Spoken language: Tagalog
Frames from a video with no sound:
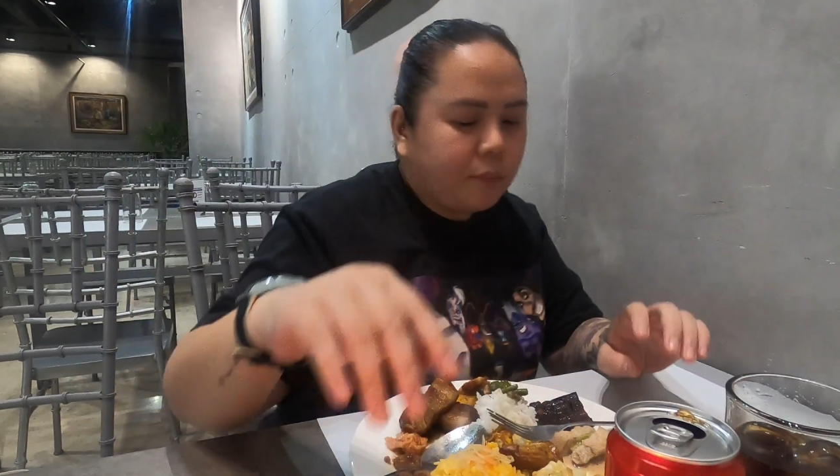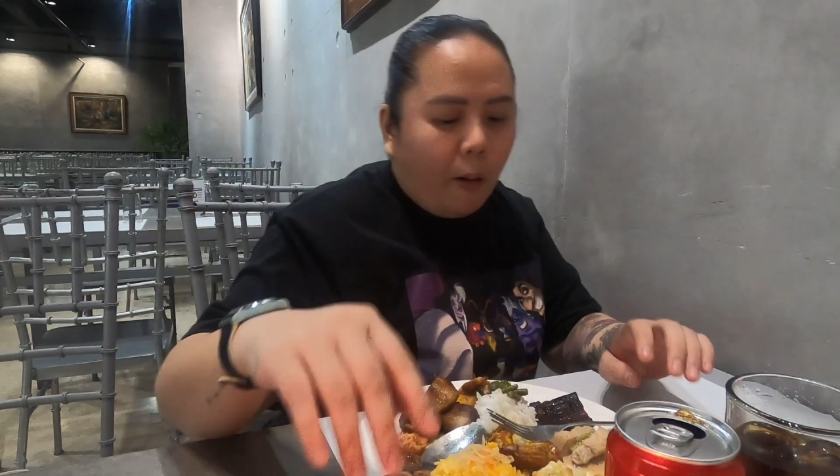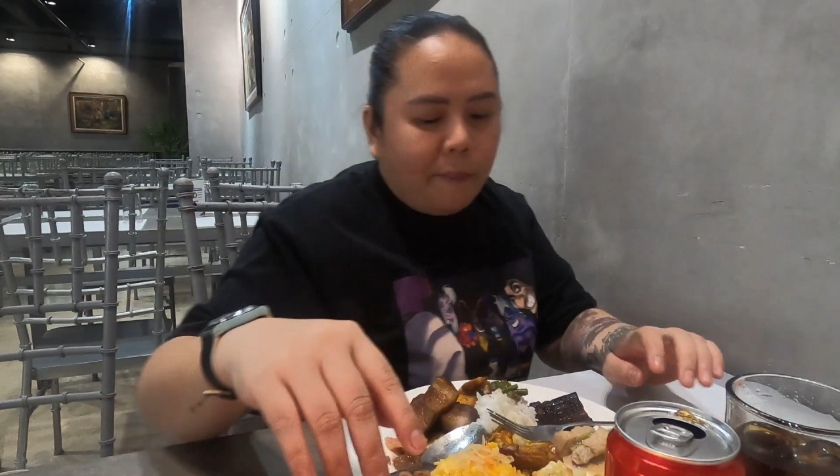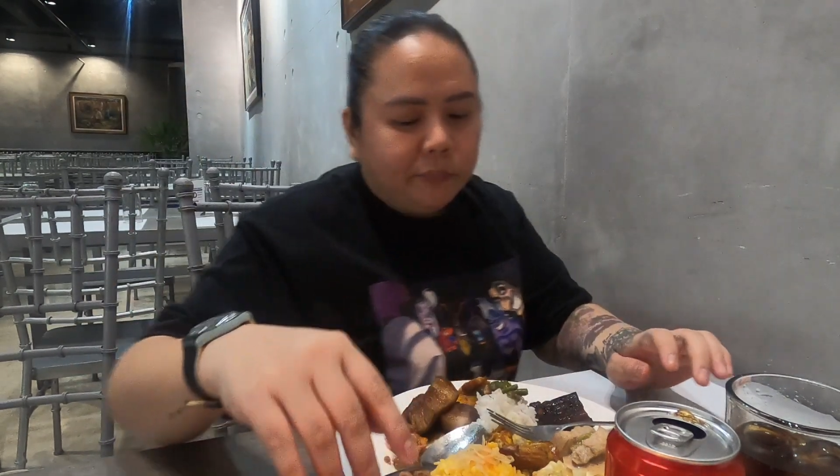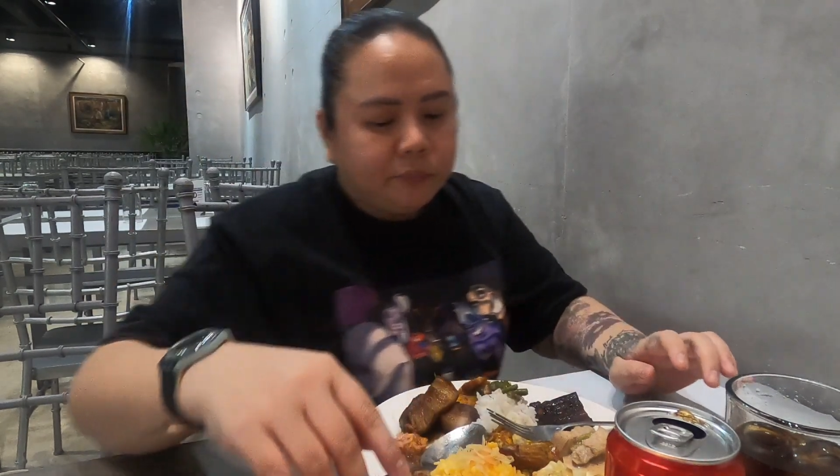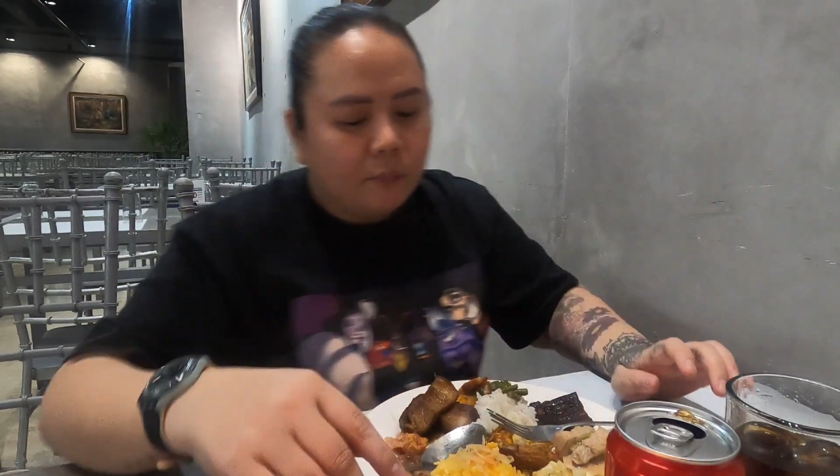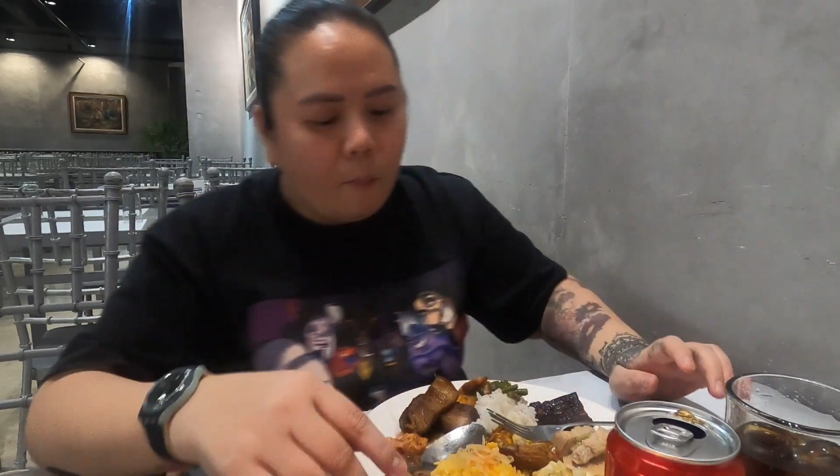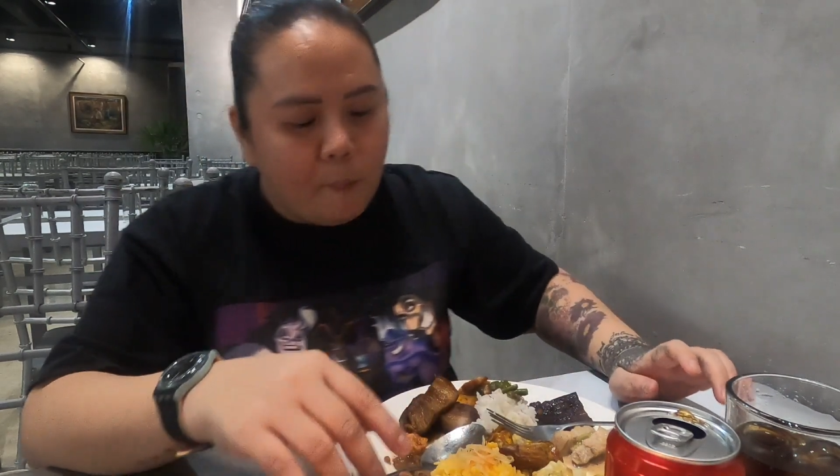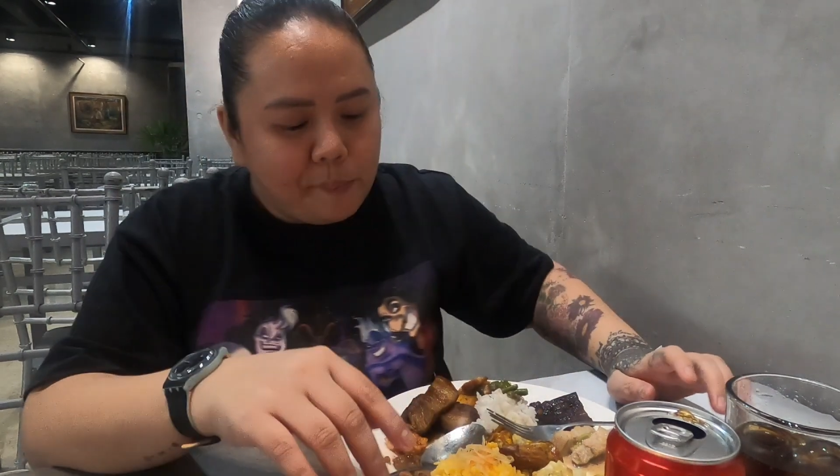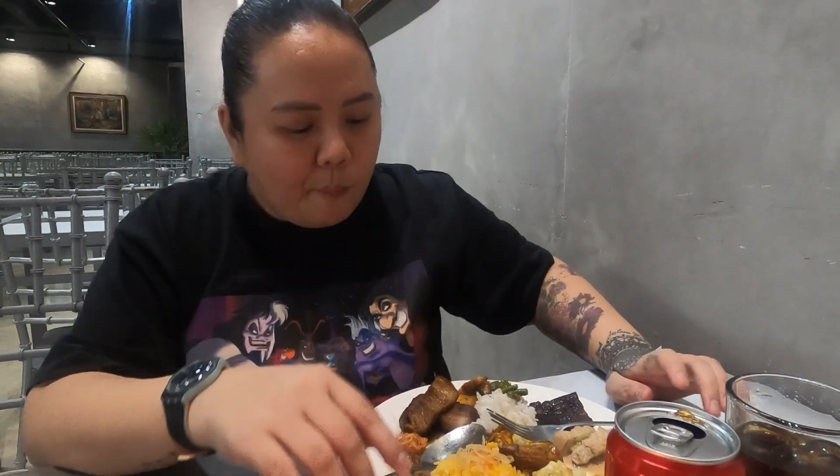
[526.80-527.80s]
Ako ay rate
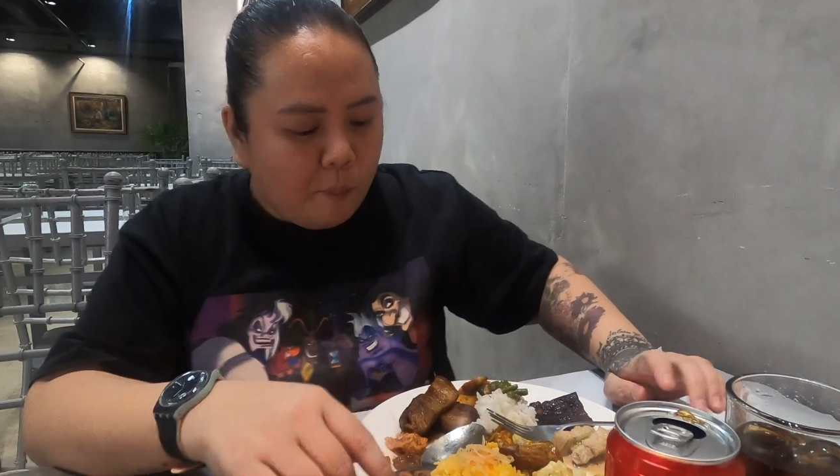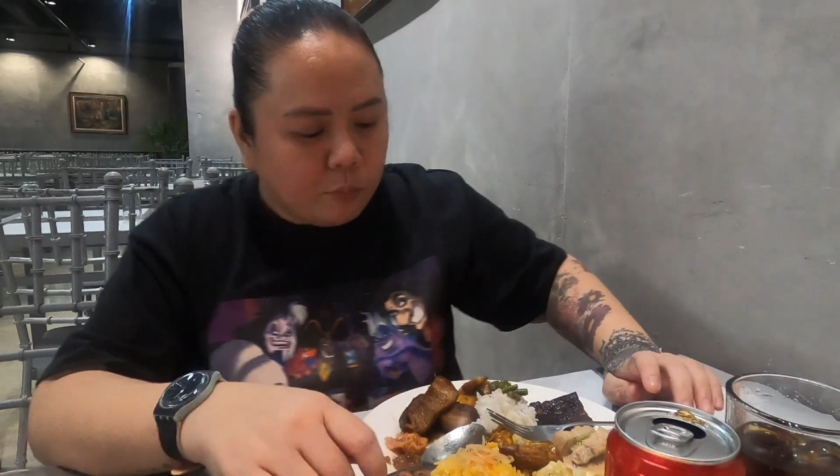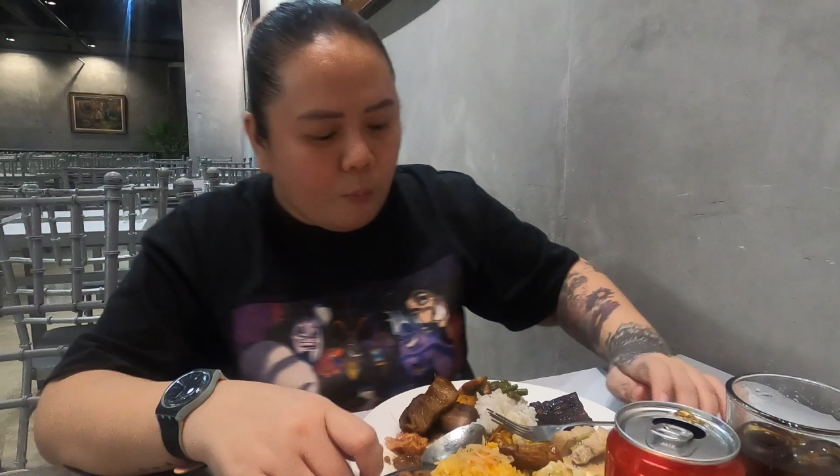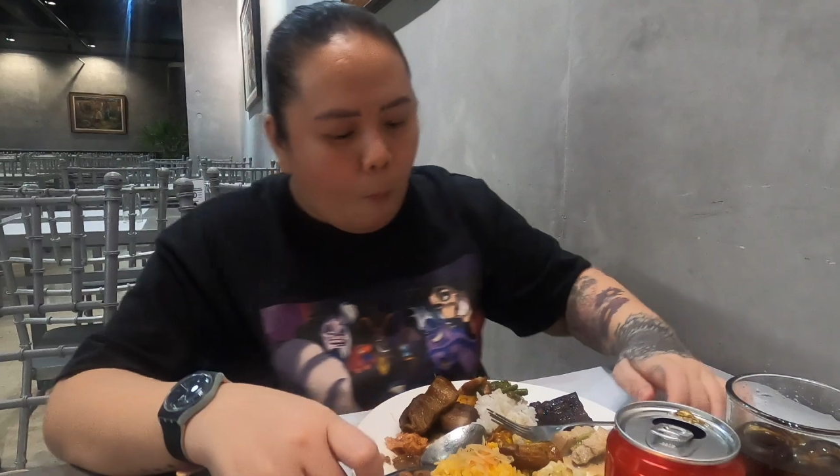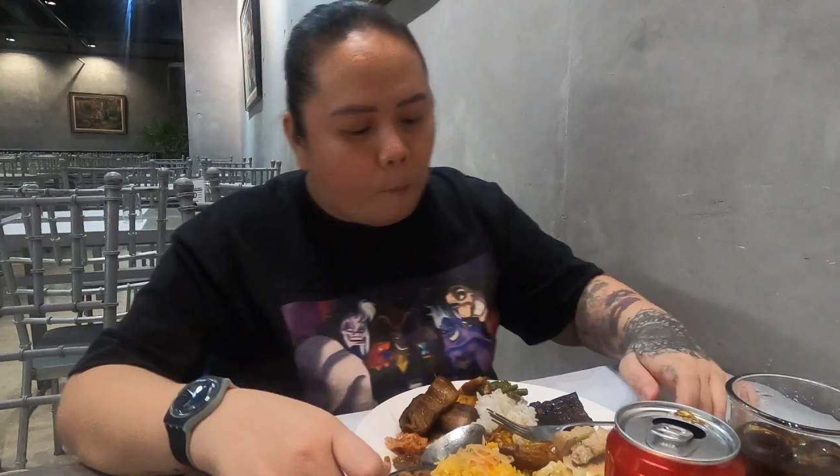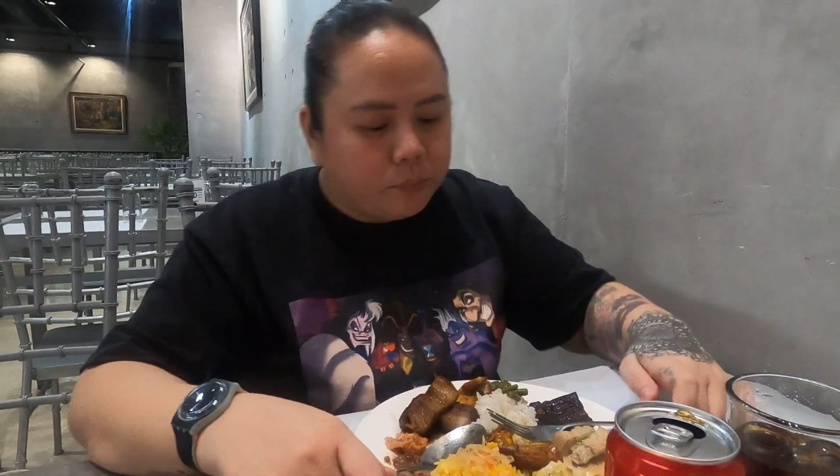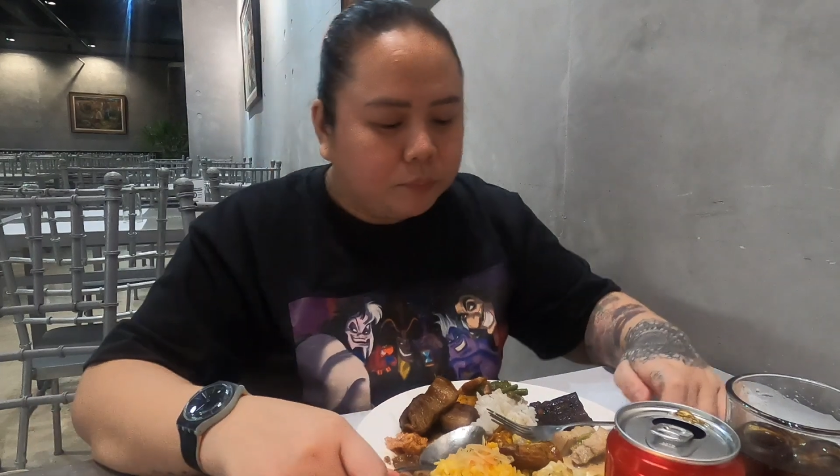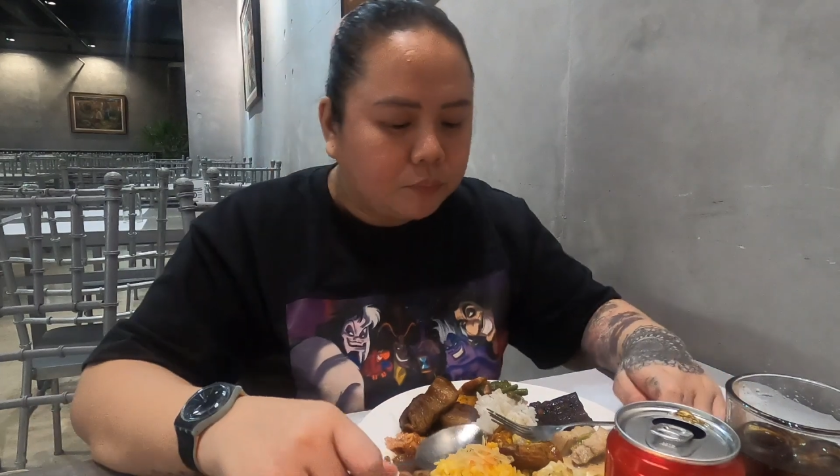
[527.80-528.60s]
this for its price,